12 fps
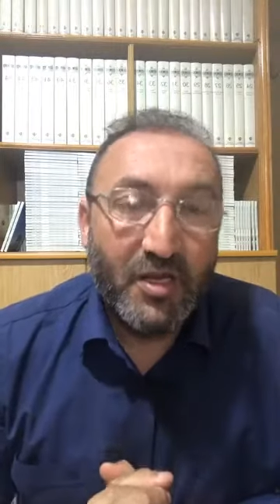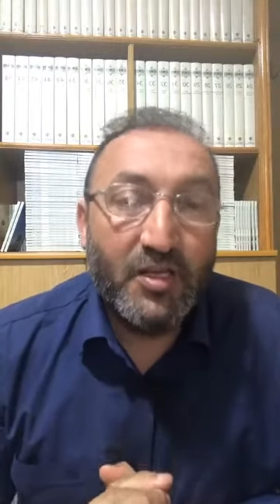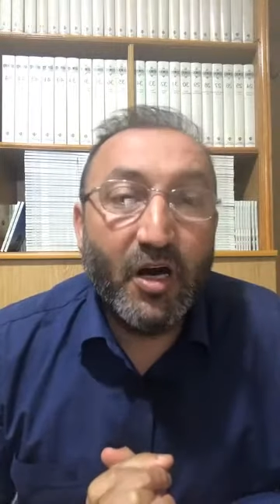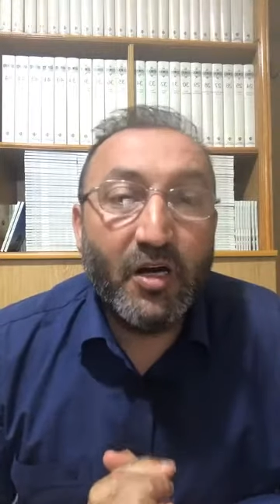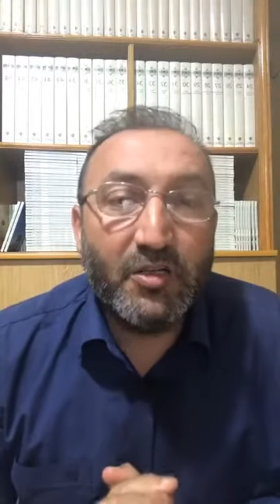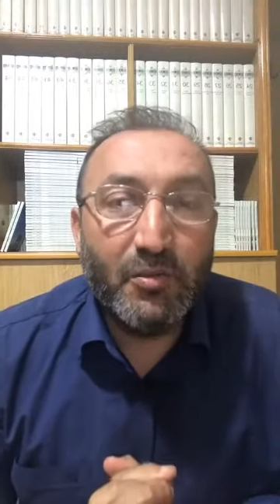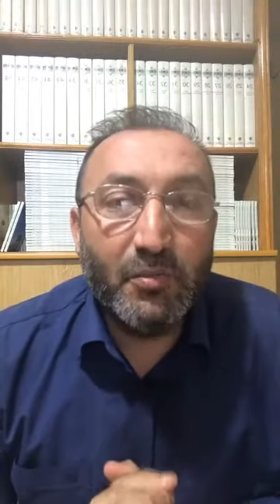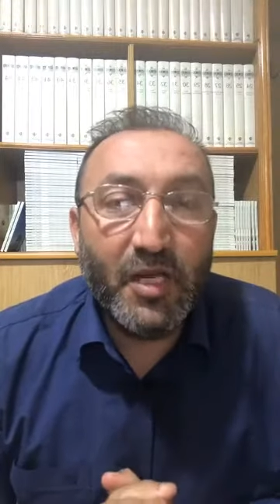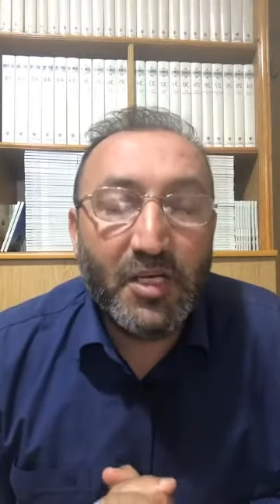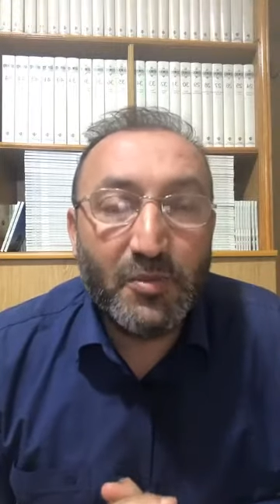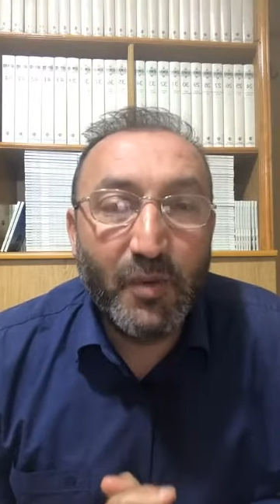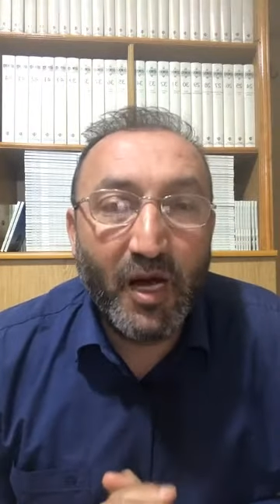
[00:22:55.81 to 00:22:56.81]

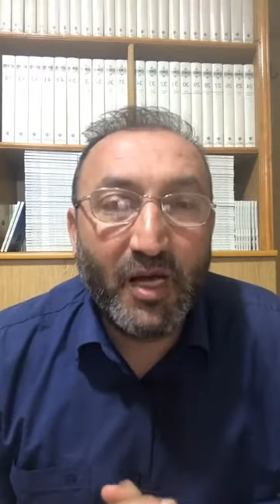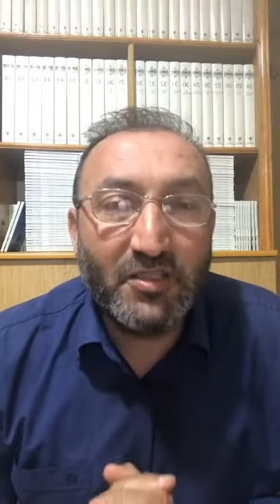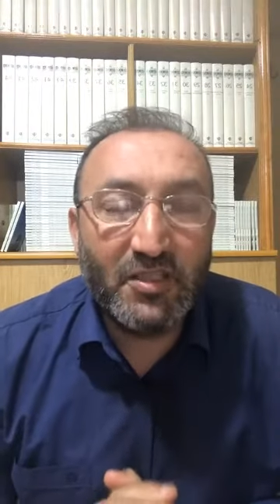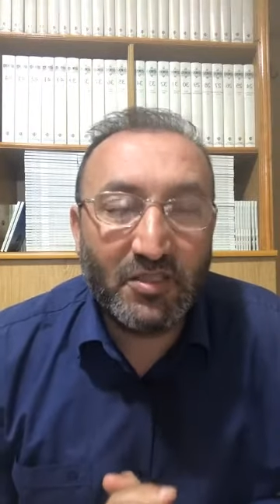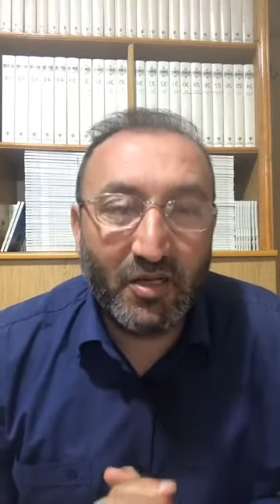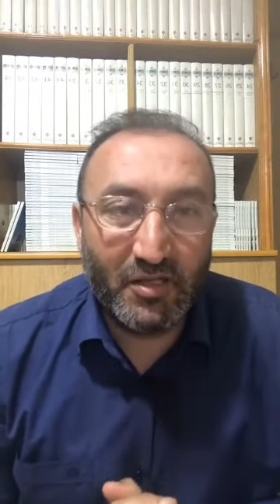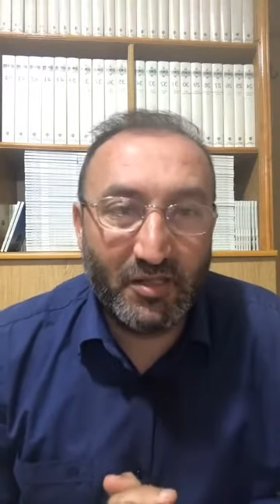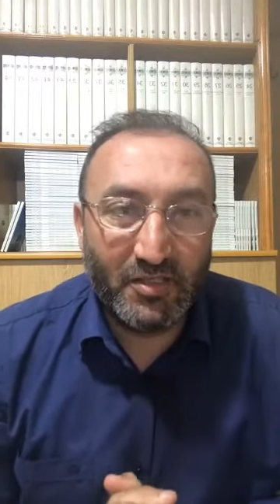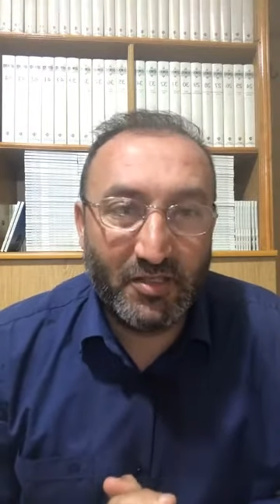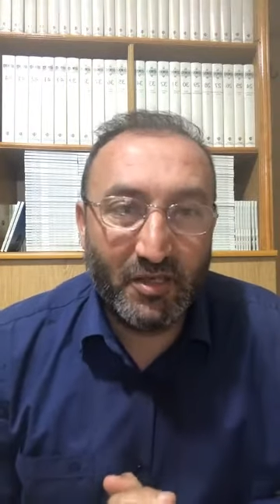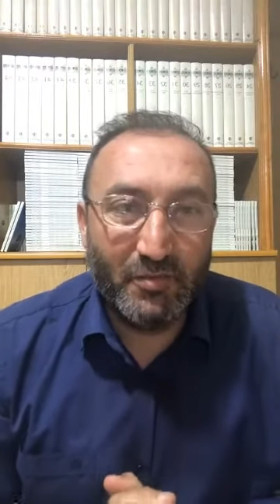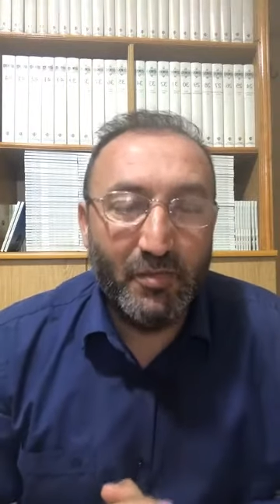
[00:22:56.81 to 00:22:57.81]
Yardımlaşma aziz
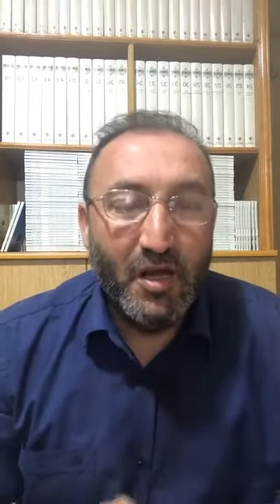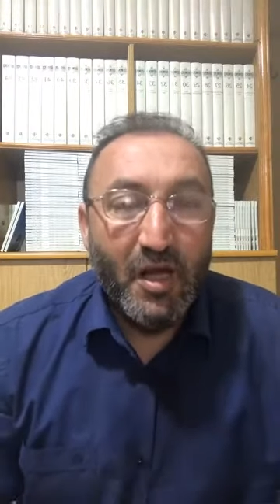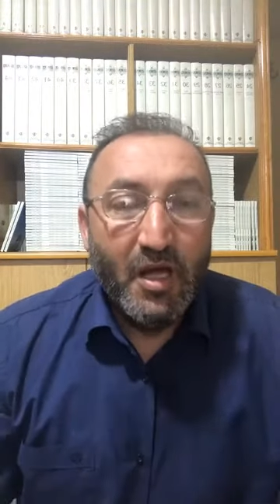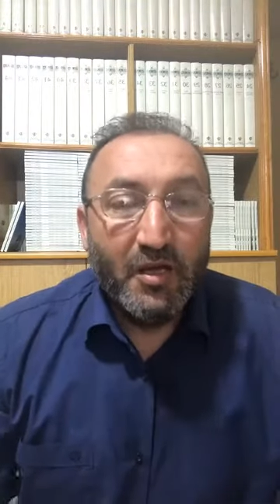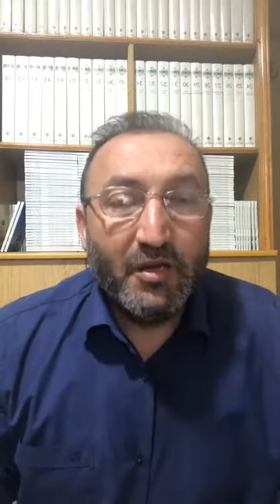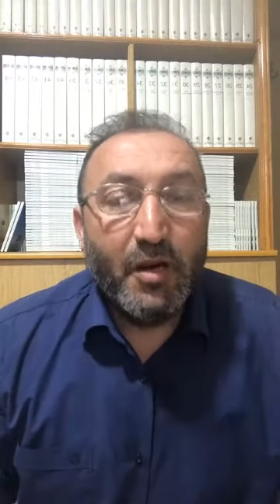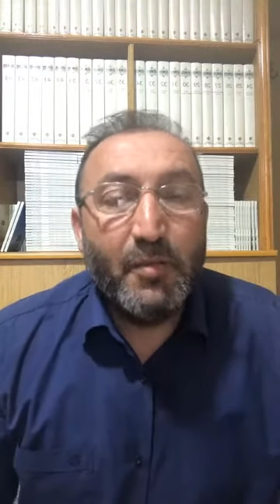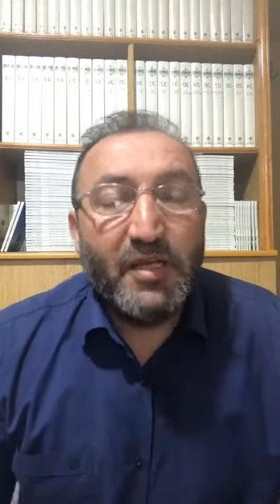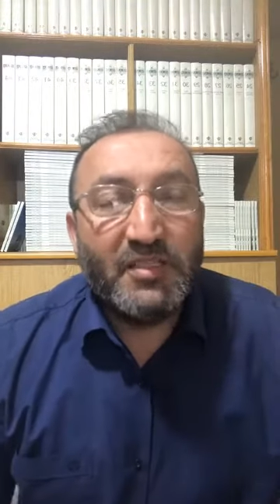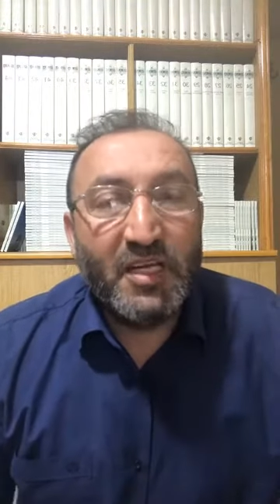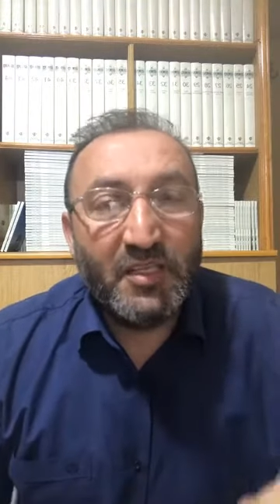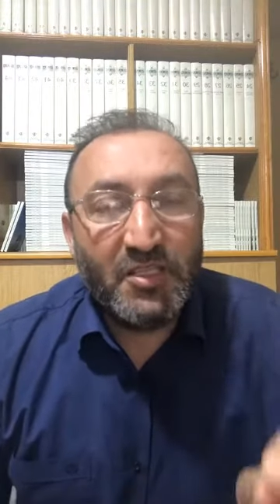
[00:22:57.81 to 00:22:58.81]
kardeşlerim.
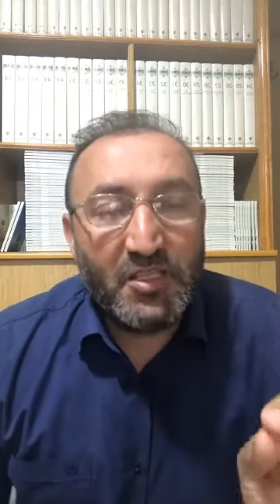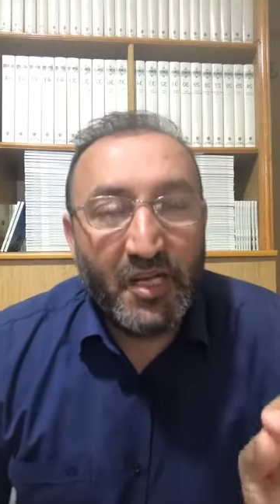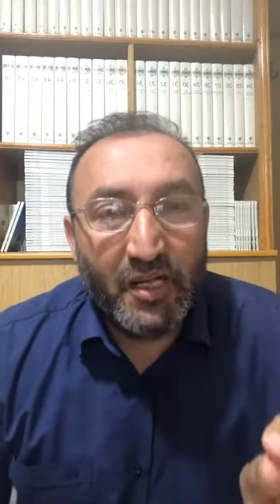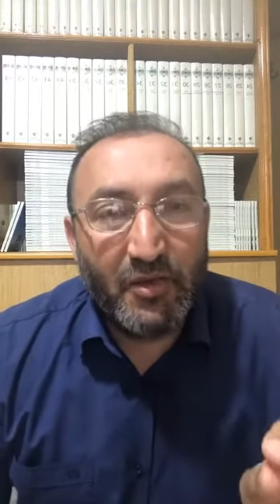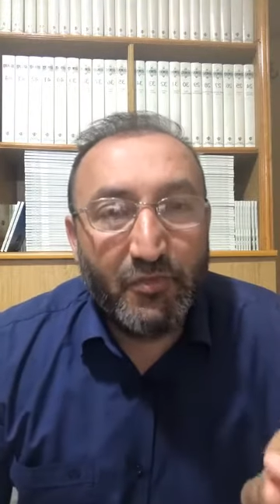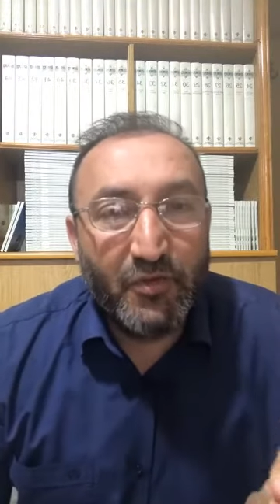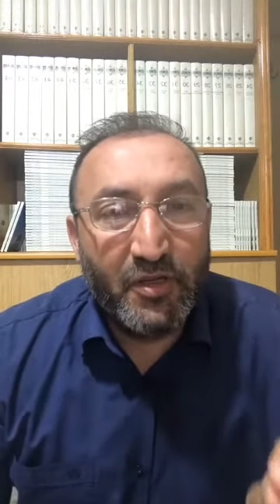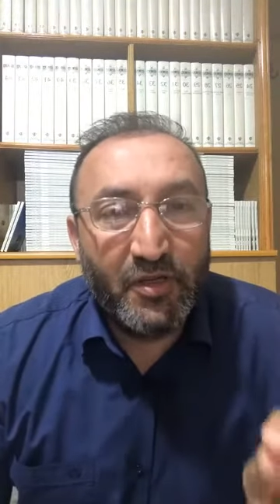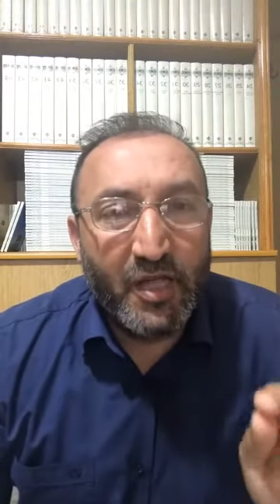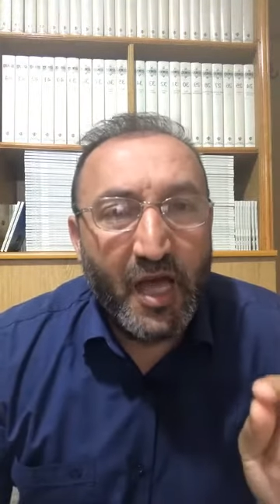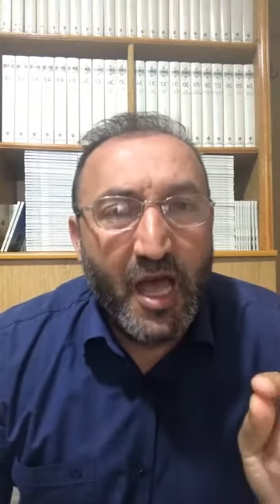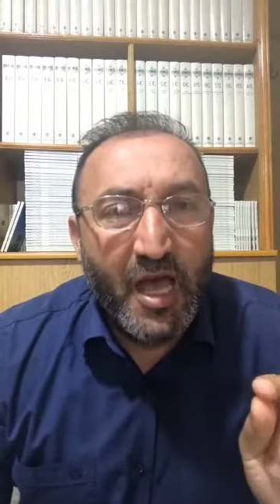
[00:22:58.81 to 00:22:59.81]
Ramazan-ı
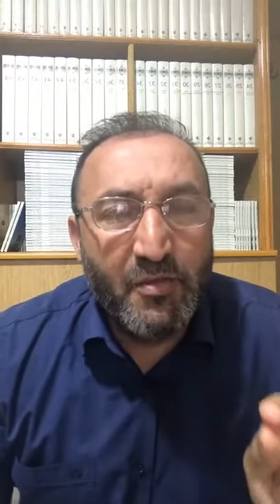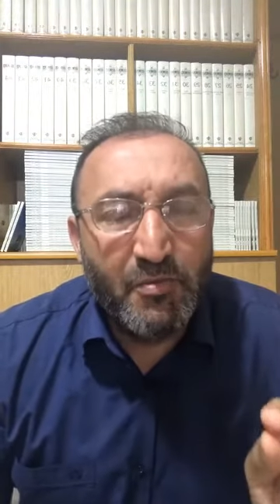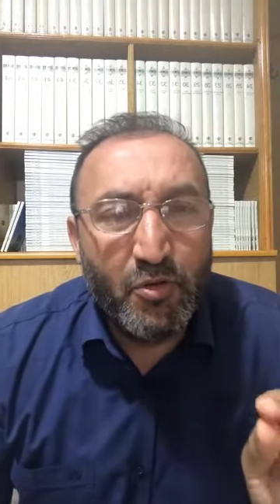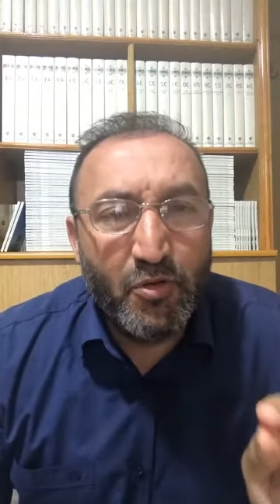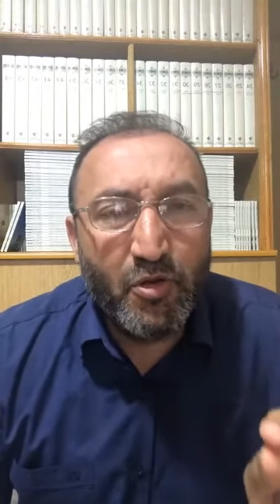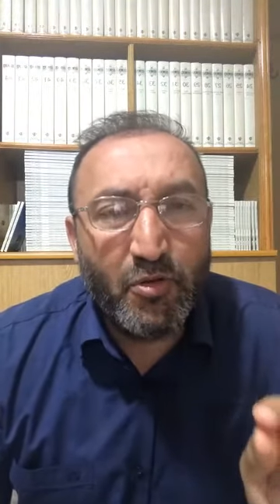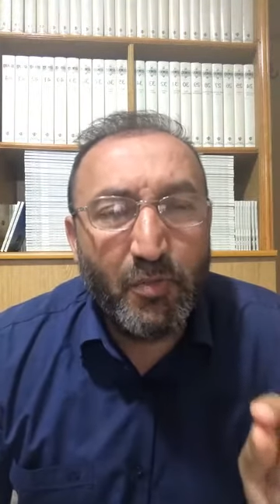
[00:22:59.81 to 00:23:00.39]
Şerif'in en büyük